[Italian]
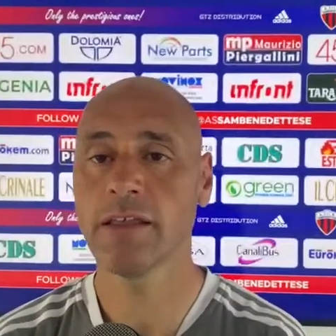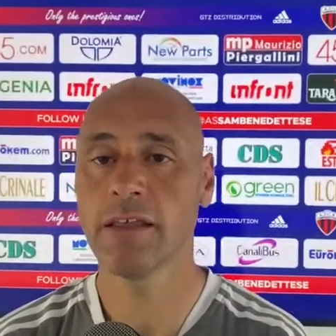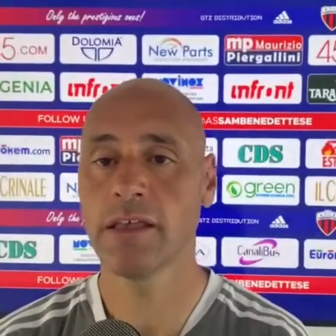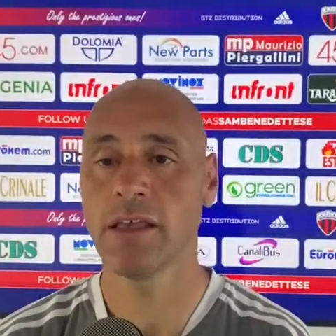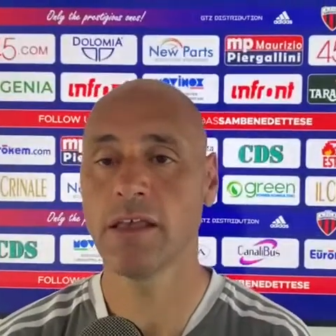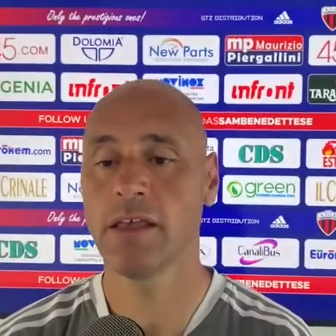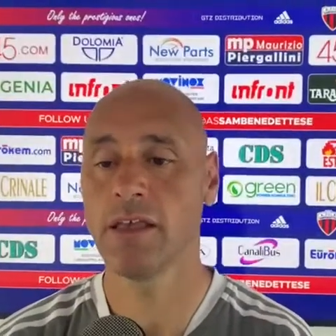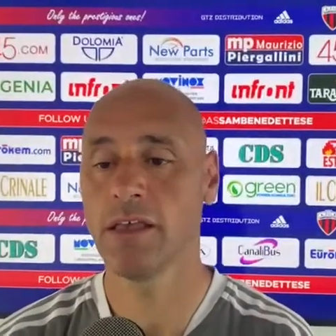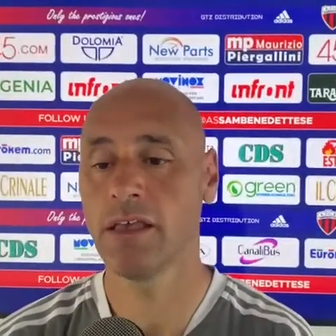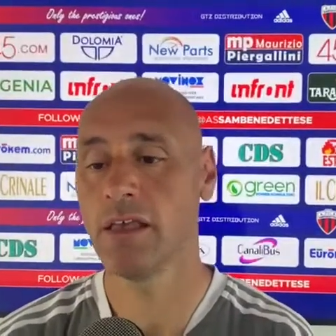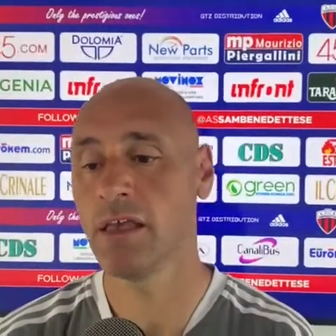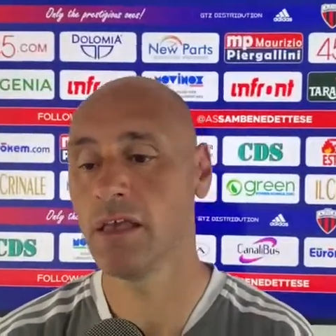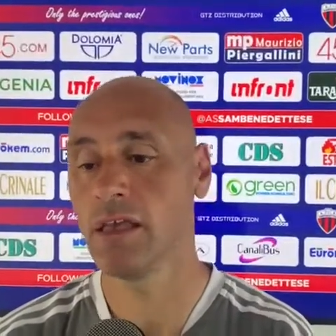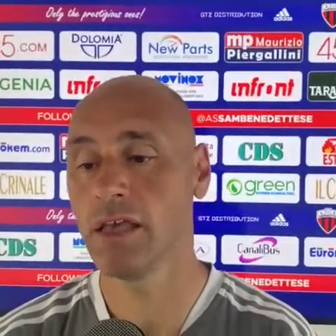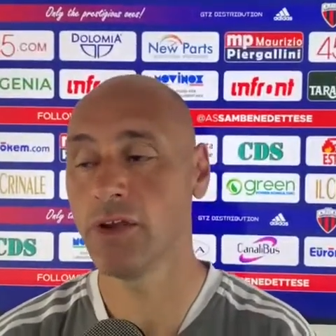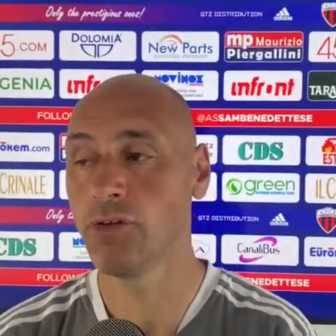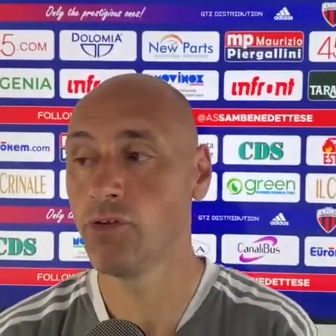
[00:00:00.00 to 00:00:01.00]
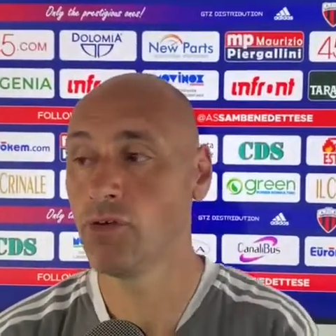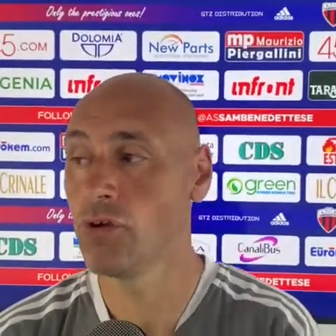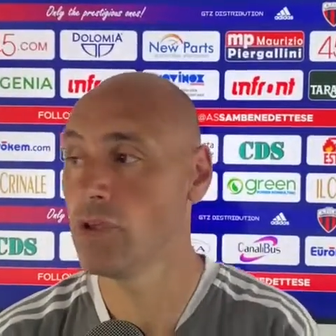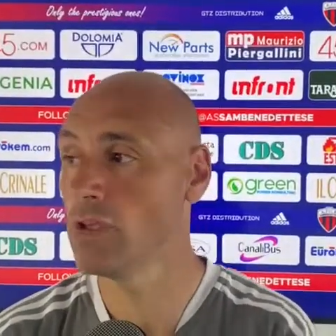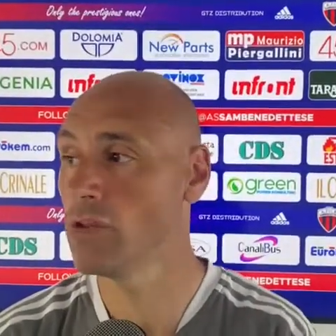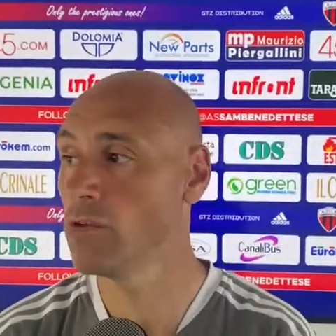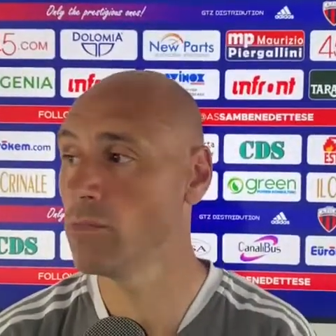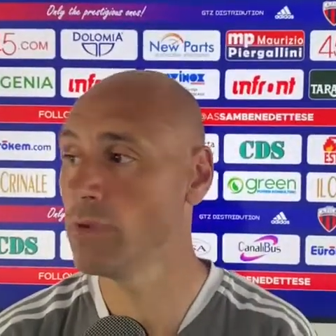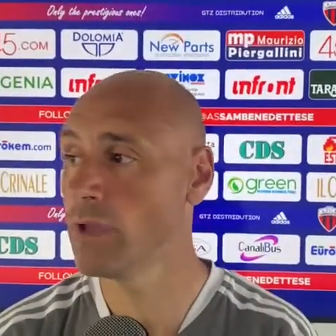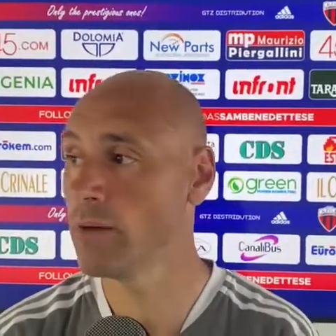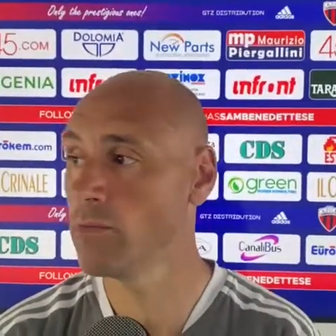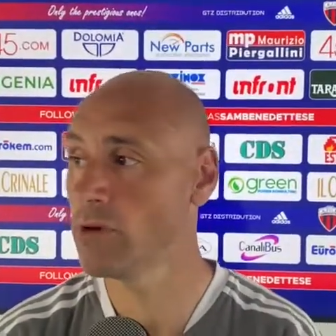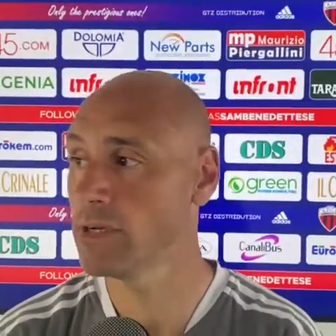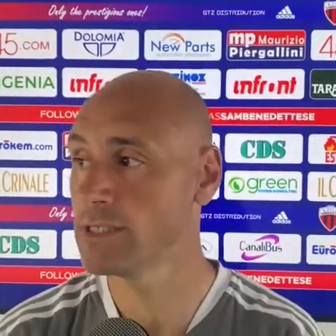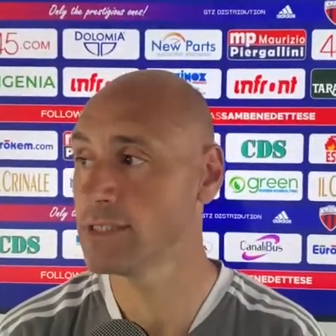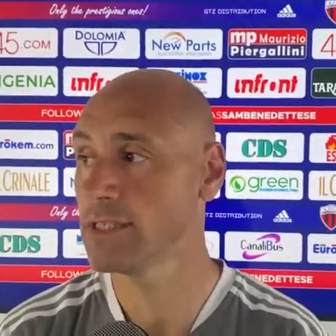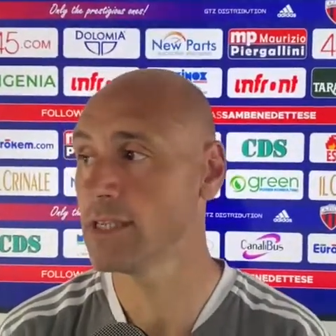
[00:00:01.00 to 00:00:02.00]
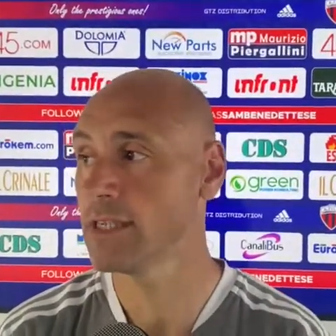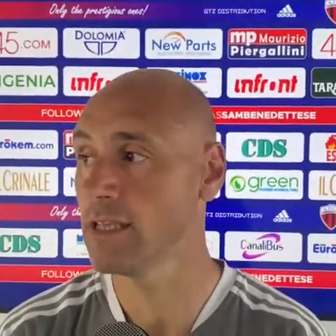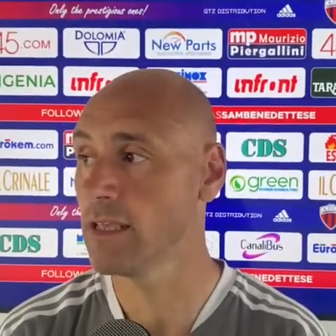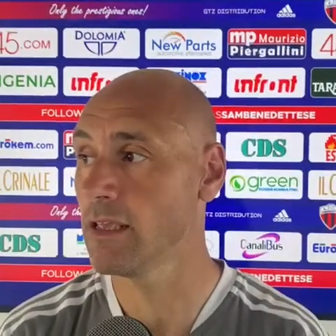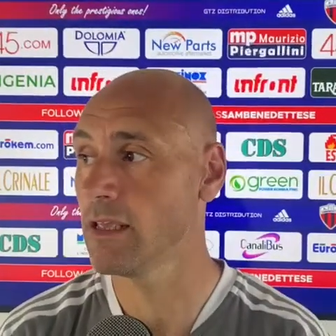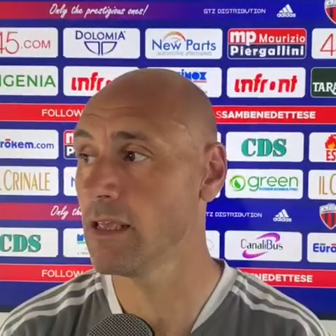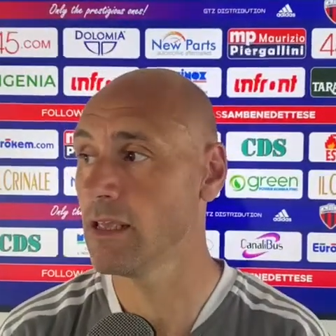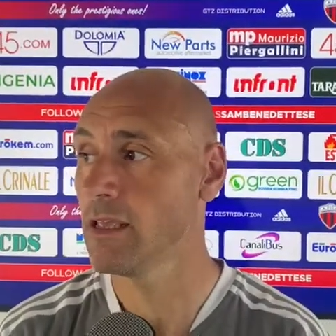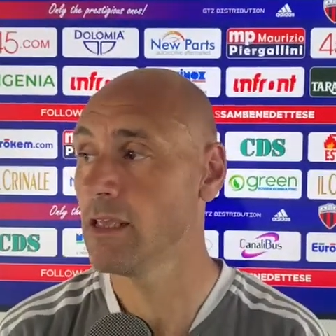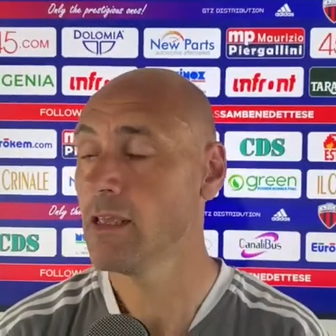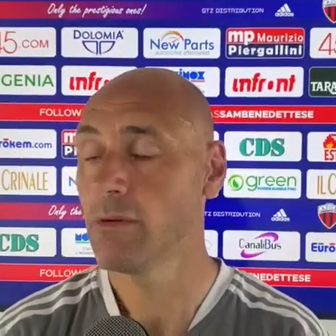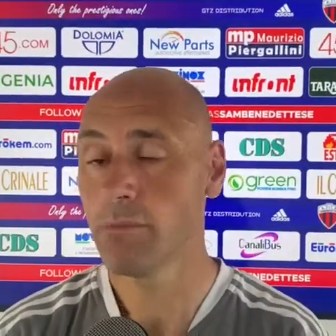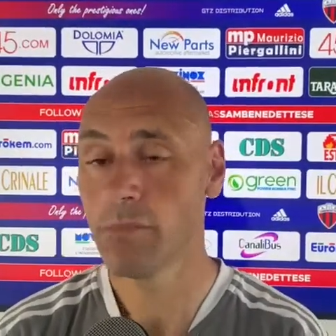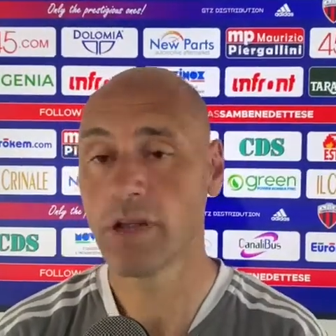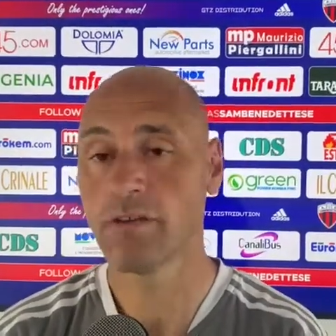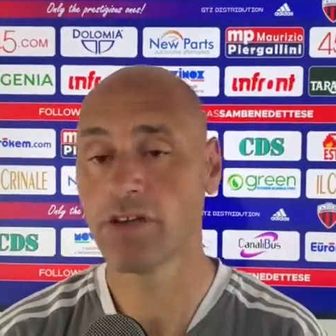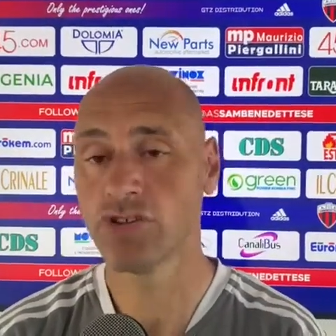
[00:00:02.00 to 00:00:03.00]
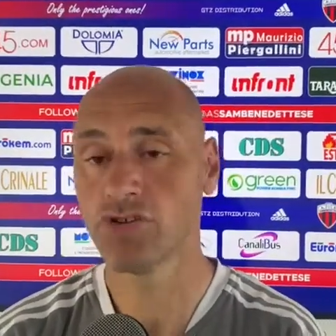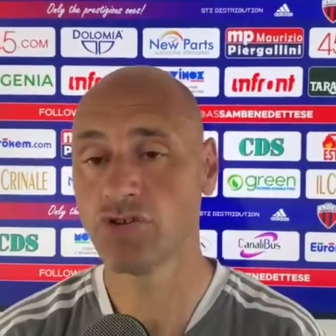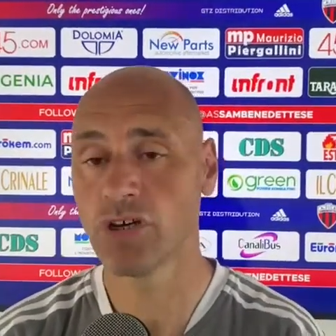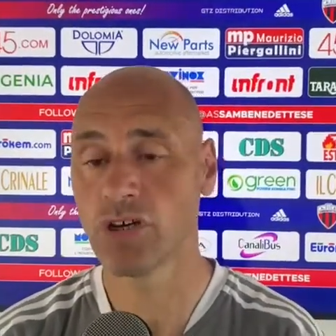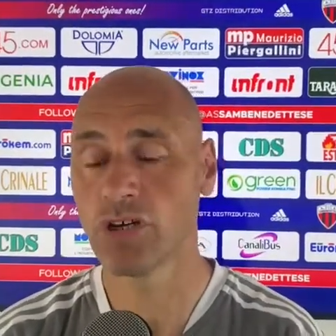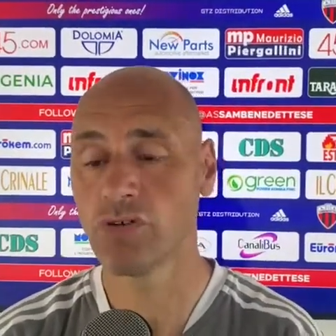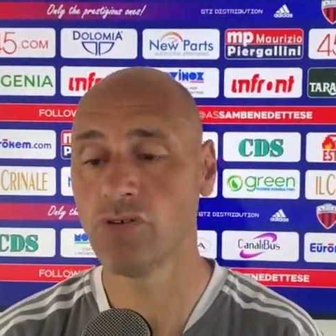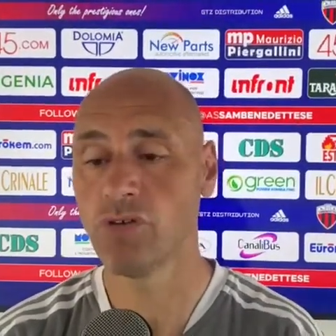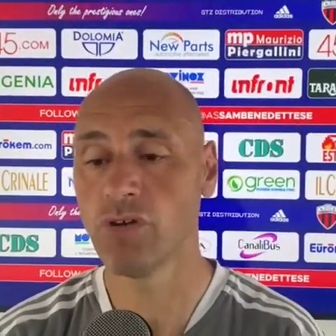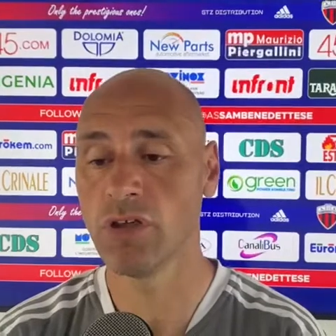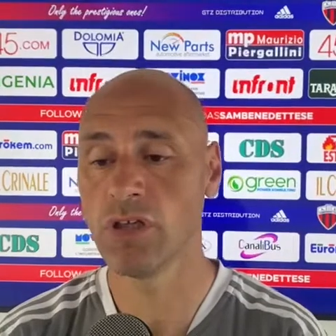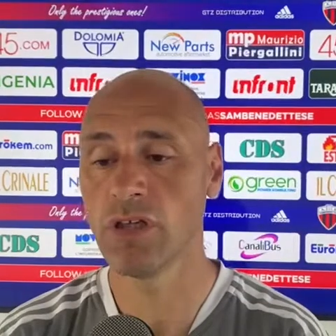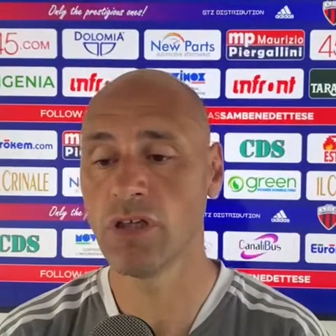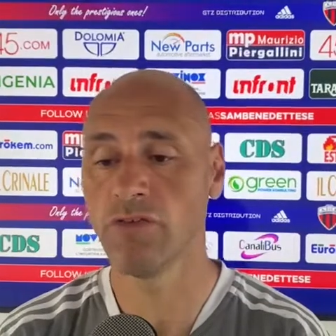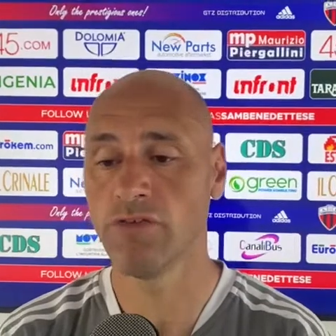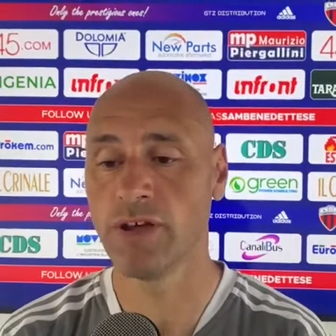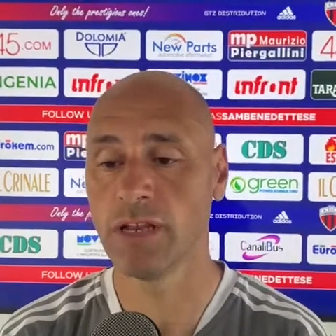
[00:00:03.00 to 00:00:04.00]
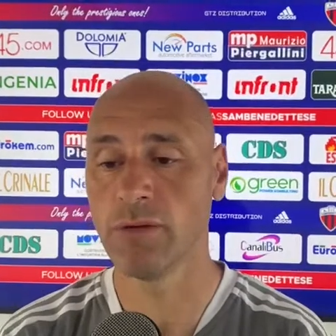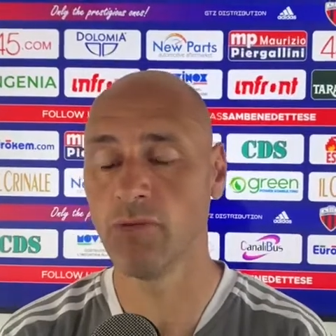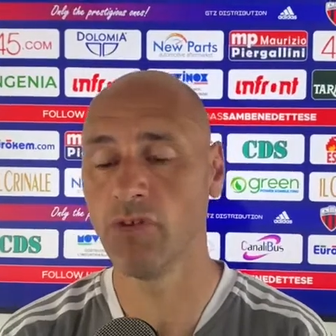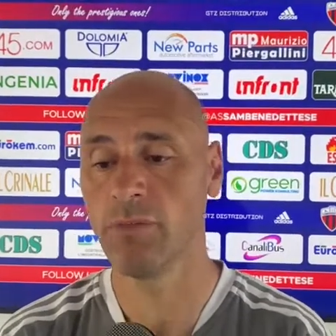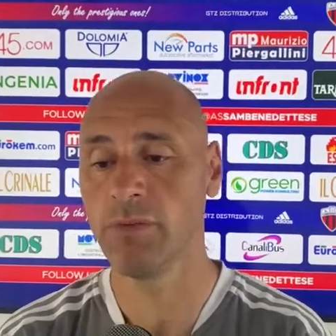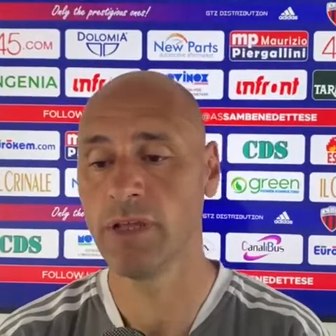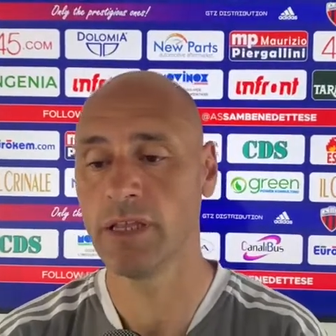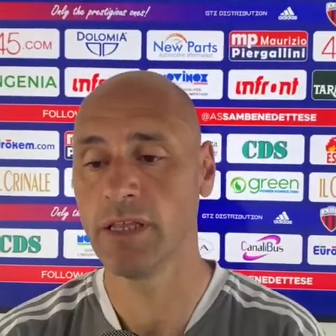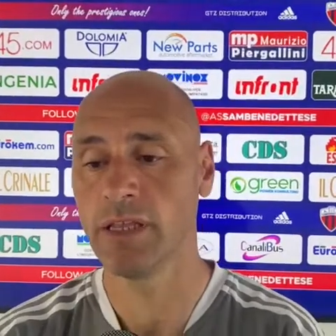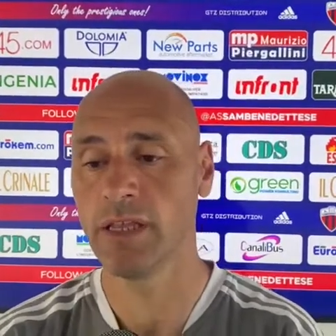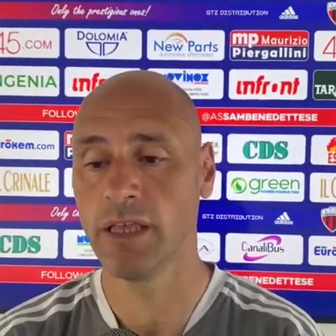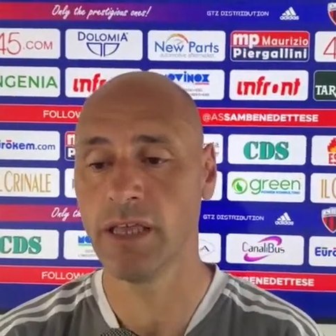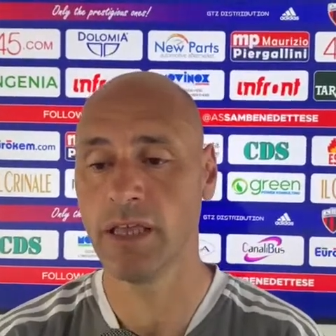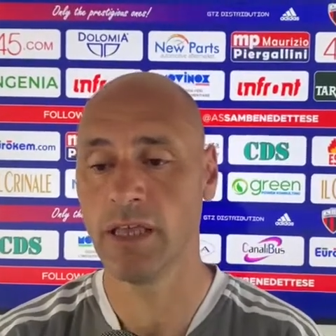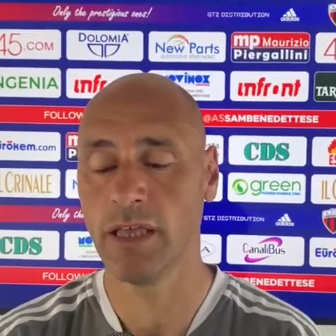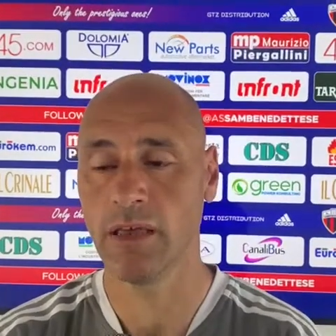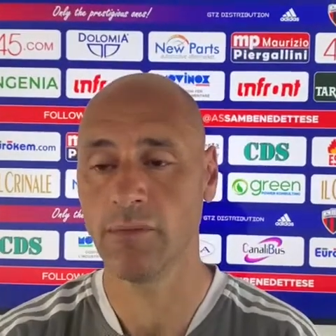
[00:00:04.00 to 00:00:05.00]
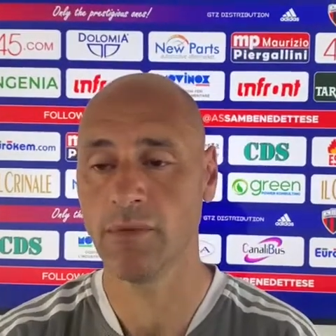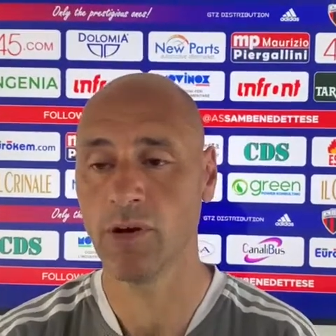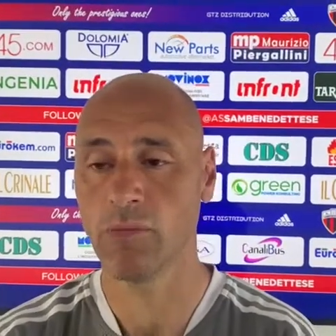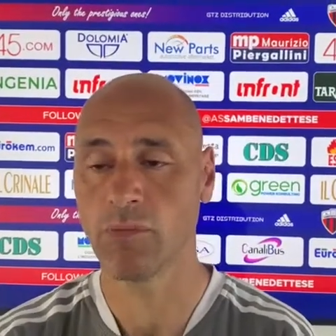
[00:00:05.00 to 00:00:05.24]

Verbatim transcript: e noi dobbiamo essere bravi a giocare noi, a fare i movimenti che abbiamo